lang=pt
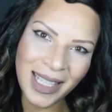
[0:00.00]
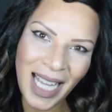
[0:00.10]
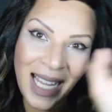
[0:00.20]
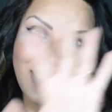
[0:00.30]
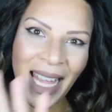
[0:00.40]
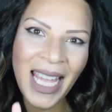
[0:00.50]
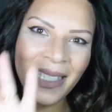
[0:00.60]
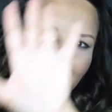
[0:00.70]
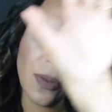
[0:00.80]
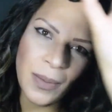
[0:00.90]

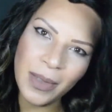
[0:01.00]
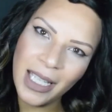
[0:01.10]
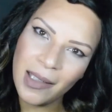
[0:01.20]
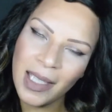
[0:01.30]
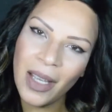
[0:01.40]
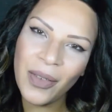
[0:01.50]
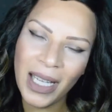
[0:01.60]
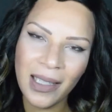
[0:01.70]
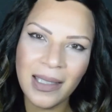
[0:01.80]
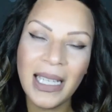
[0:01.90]
tendência, vamos dizer assim, a
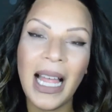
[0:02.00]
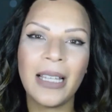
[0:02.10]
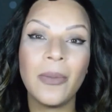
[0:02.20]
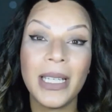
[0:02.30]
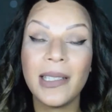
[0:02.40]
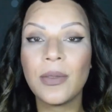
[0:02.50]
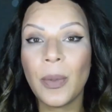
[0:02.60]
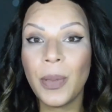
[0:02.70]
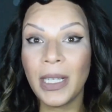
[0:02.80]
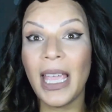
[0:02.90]
ficar desse lado, mas isso é
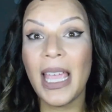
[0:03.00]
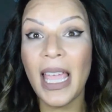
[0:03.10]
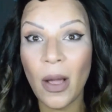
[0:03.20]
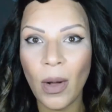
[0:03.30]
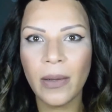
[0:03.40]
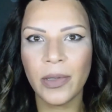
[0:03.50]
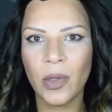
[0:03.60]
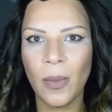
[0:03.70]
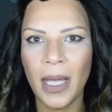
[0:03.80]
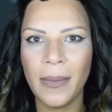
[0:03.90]
porque eu
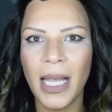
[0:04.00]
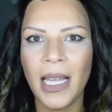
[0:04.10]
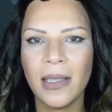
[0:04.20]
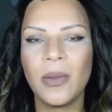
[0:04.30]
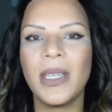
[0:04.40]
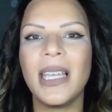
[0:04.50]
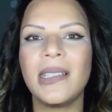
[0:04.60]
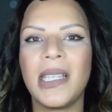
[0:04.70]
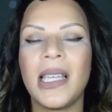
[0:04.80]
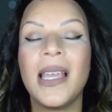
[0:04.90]
acostumei a minha lace wig
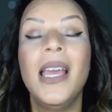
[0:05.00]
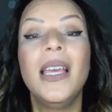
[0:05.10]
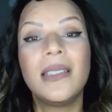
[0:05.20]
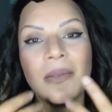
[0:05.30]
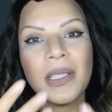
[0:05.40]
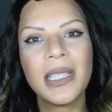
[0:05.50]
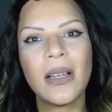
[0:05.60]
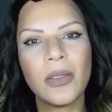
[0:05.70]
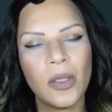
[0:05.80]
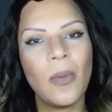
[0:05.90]
assim. Se você
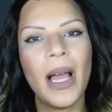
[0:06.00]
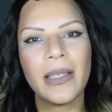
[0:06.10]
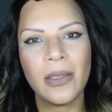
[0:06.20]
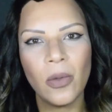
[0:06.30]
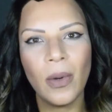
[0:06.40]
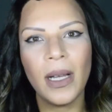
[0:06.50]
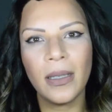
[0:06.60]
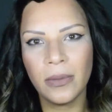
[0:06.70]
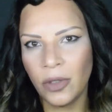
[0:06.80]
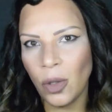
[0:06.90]
acostumar a
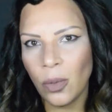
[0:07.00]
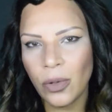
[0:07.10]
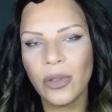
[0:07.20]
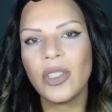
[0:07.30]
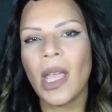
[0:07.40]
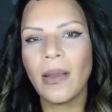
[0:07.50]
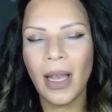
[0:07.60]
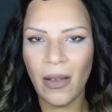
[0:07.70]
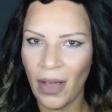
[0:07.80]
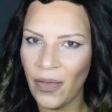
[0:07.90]
sua de outro jeito,
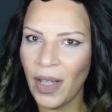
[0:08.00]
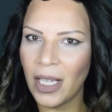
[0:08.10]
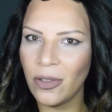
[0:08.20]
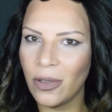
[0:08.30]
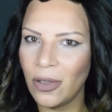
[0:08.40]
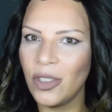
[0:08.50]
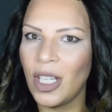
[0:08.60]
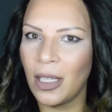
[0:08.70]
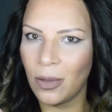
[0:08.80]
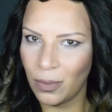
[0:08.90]
ela vai ficar de outro
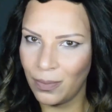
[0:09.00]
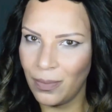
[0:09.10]
jeito